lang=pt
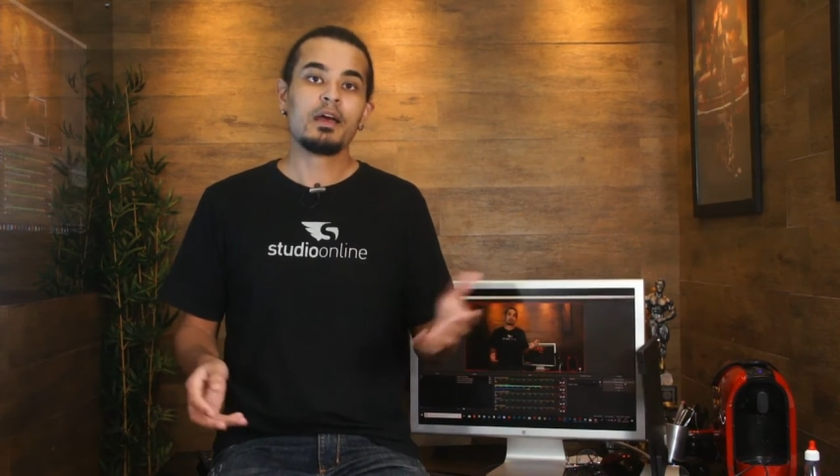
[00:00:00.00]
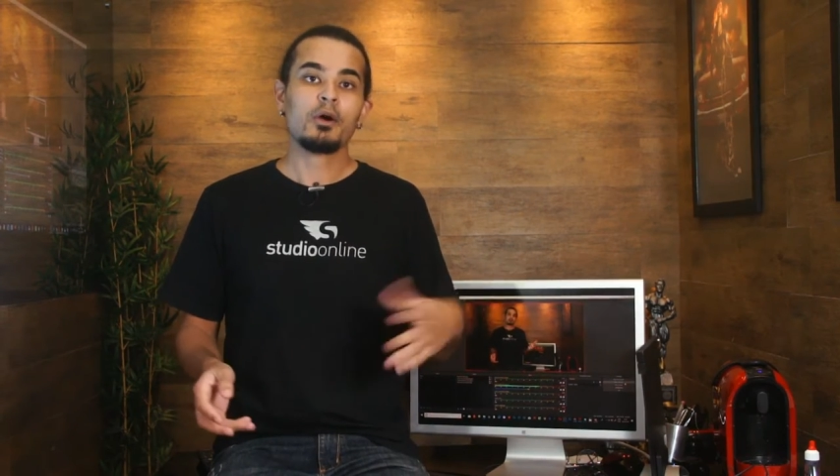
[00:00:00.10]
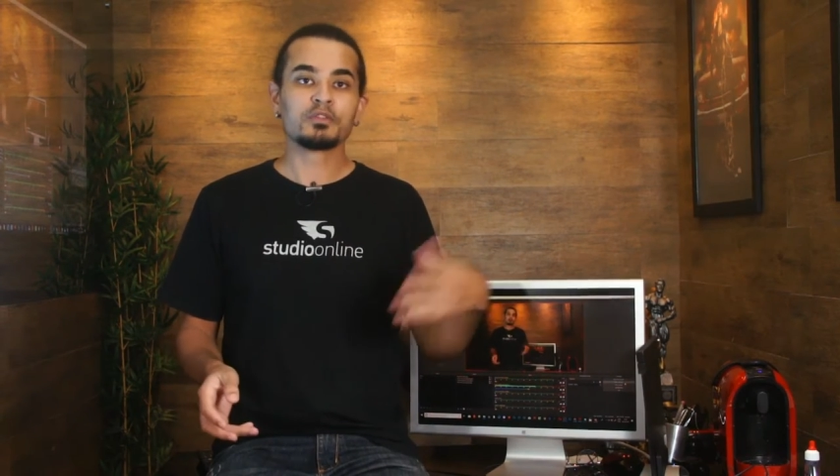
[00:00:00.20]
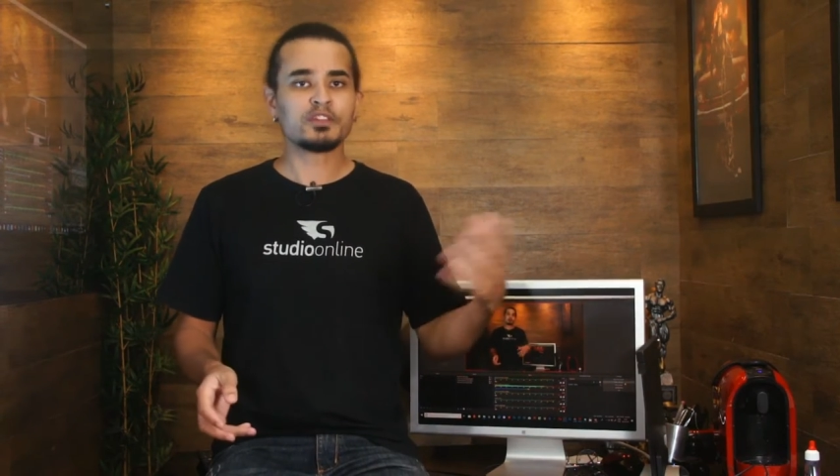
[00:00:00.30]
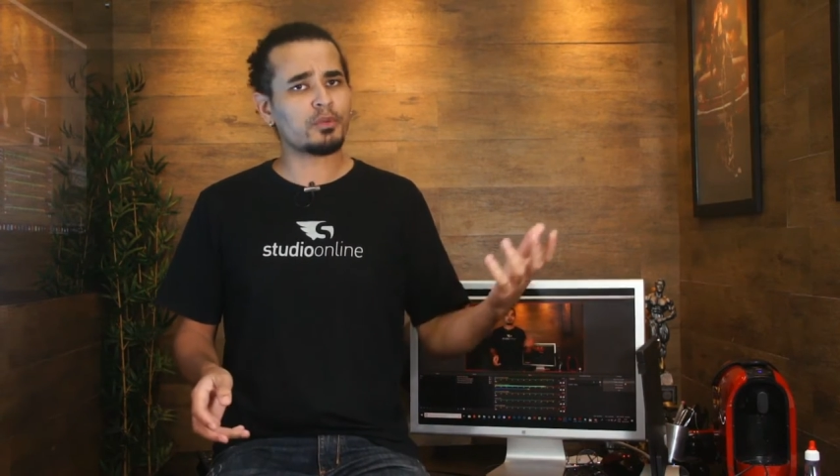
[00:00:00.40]

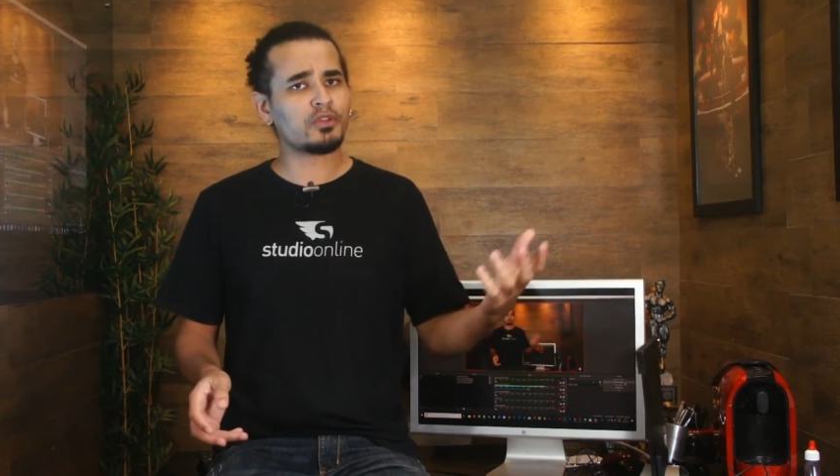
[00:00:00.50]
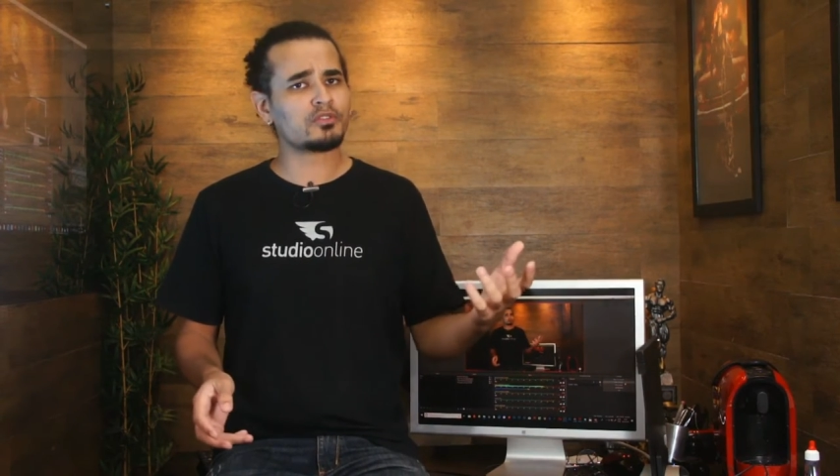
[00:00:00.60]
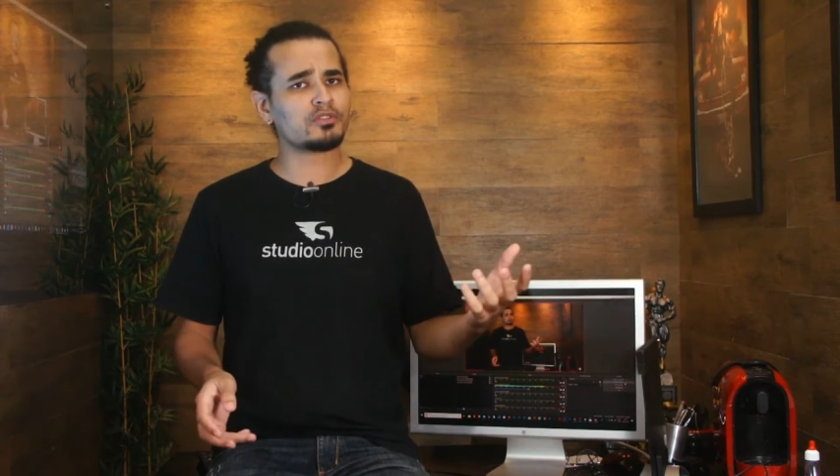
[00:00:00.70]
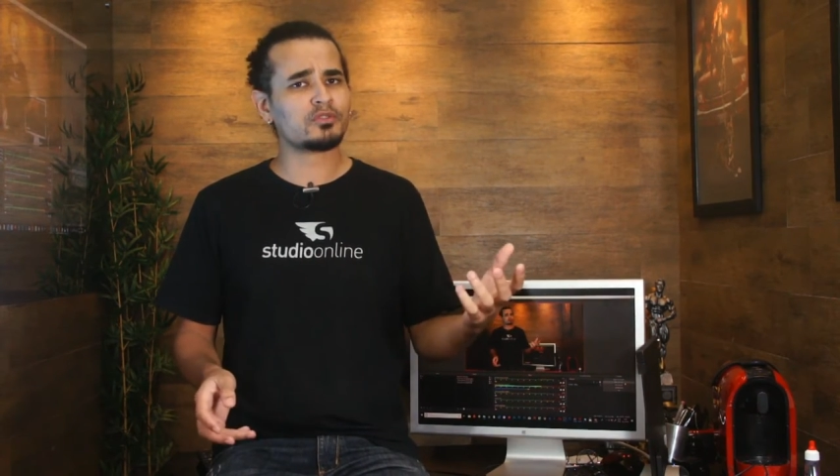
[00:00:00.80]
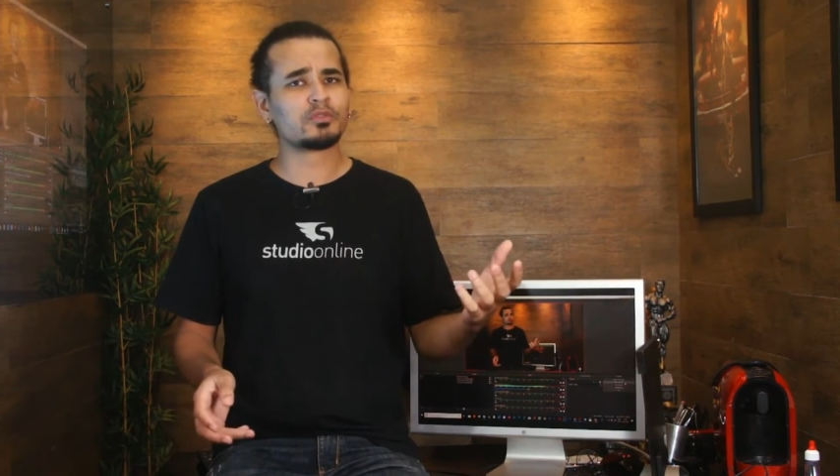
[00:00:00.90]
O seu
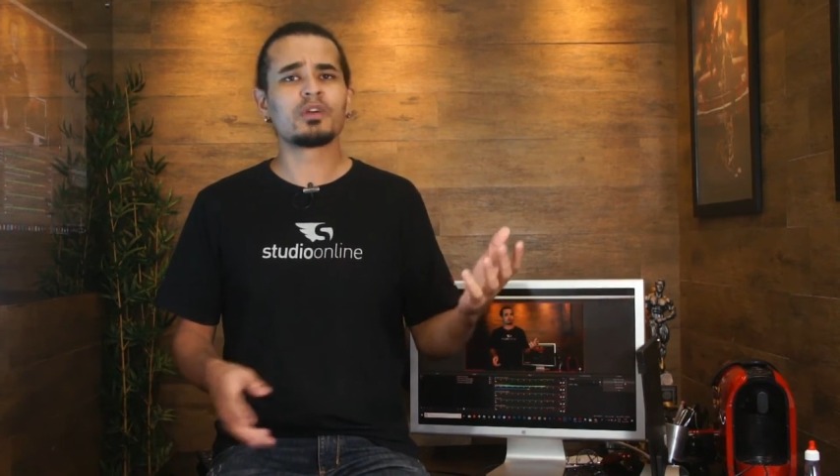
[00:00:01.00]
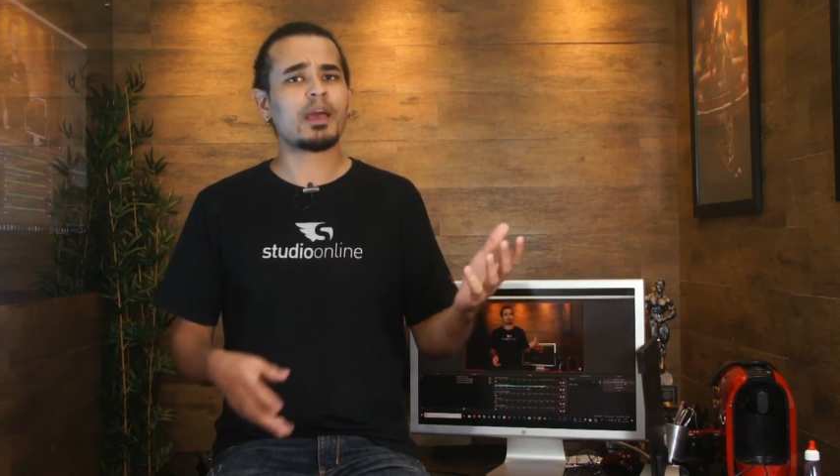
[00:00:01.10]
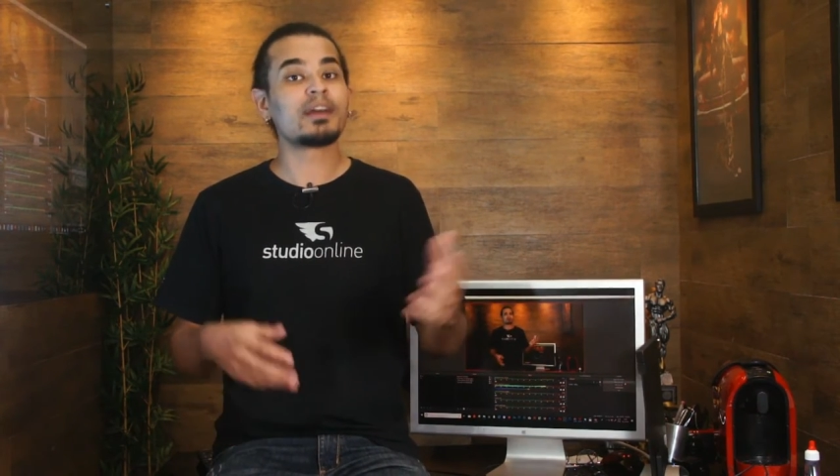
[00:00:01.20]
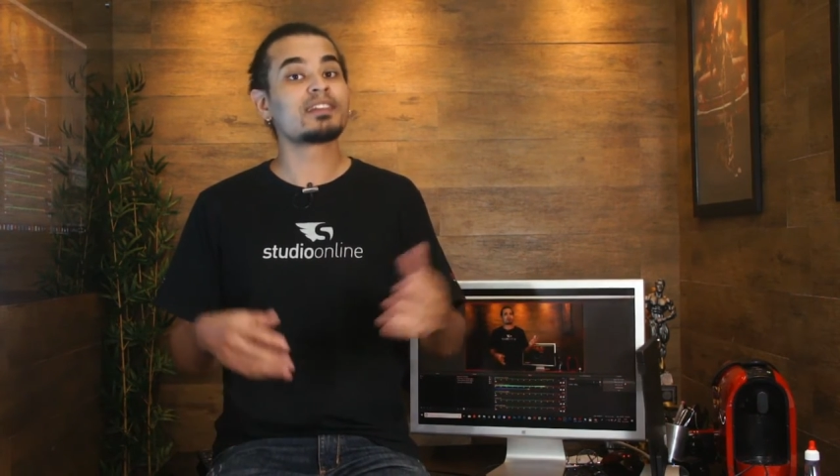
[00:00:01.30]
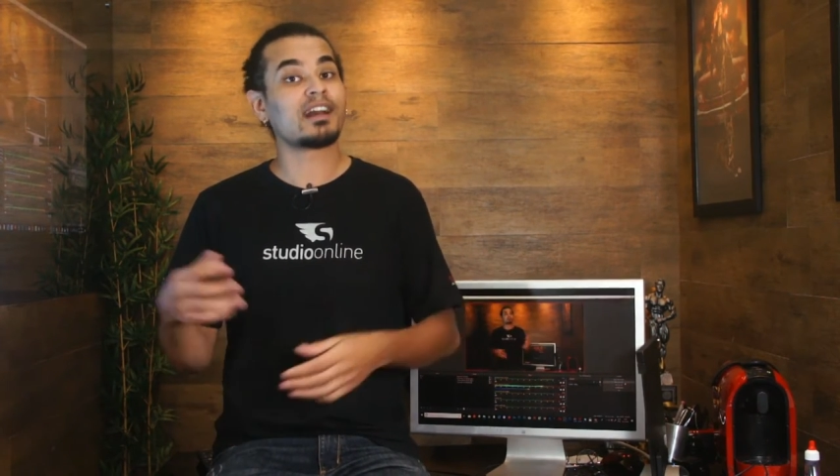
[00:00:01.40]
produto nunca é
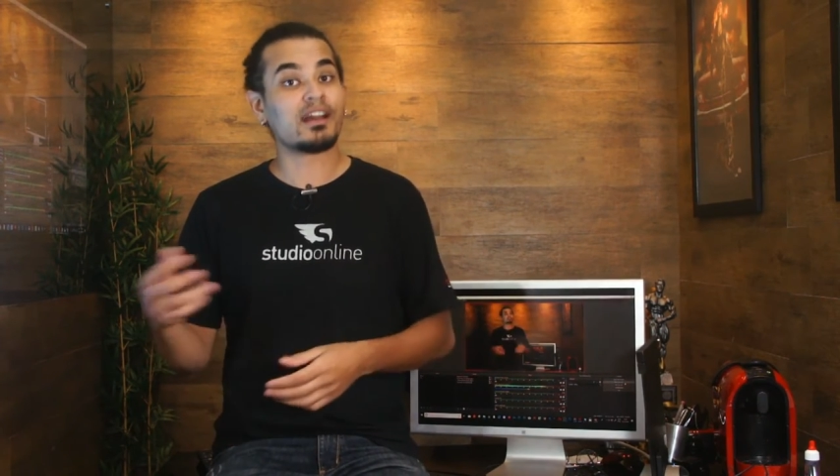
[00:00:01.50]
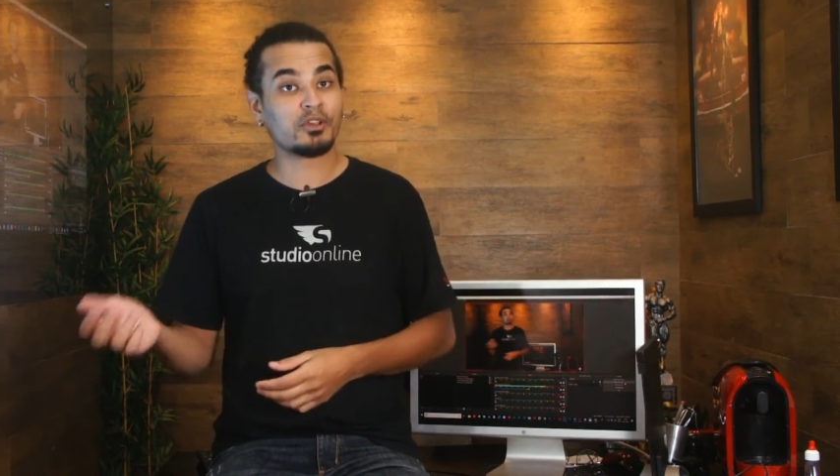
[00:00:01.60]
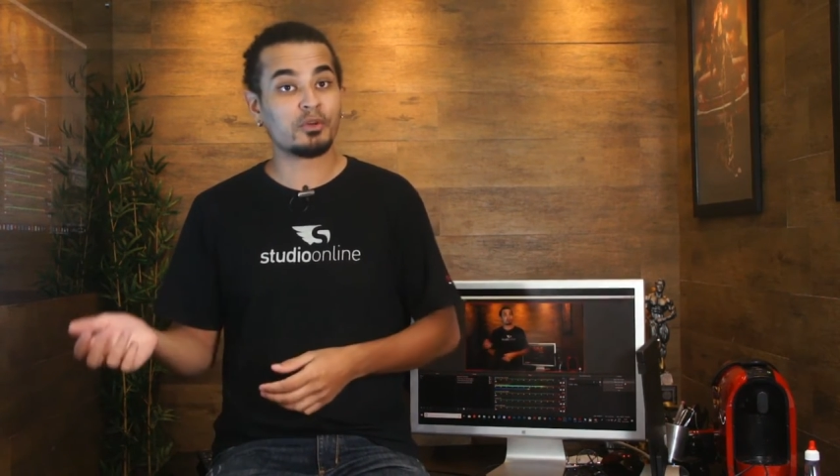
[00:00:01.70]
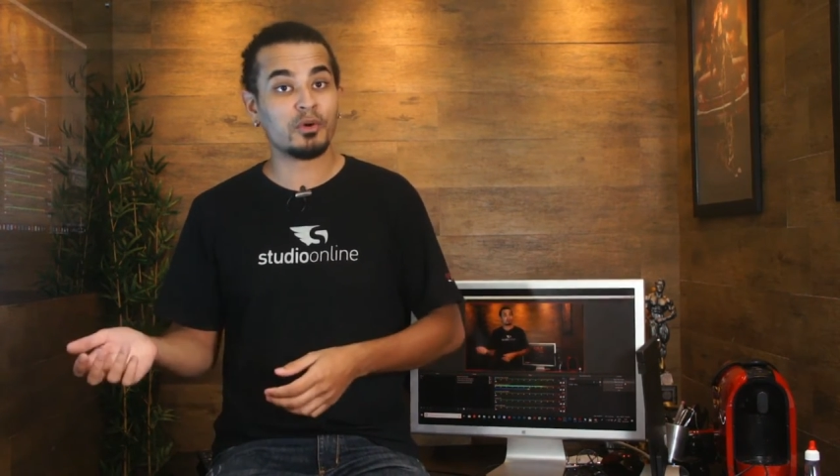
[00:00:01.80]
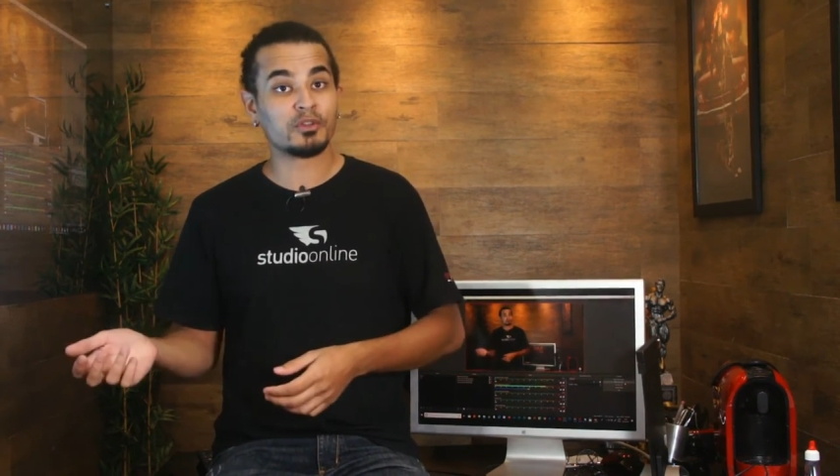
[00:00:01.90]
mais caro
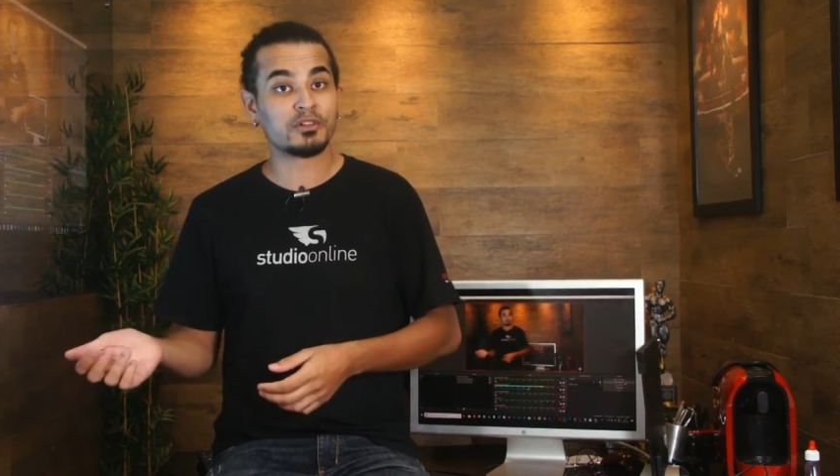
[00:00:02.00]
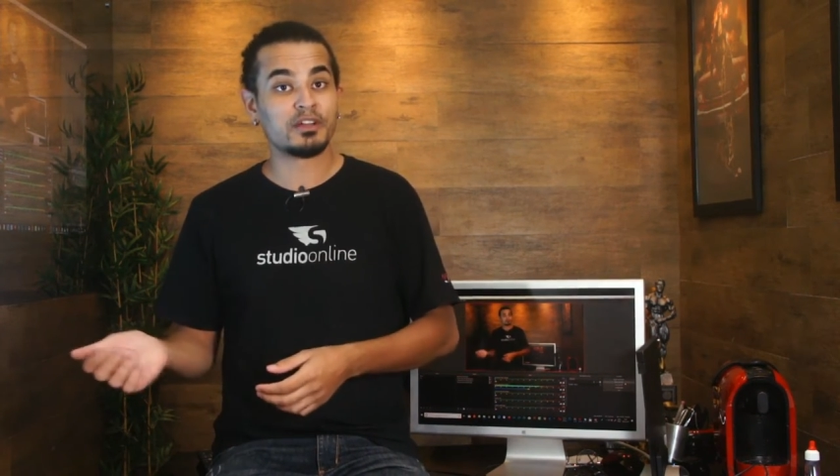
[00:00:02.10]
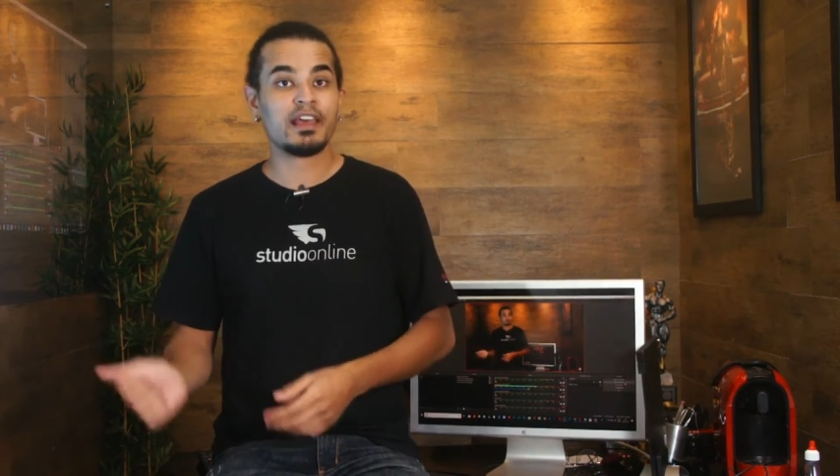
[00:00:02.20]
que o outro,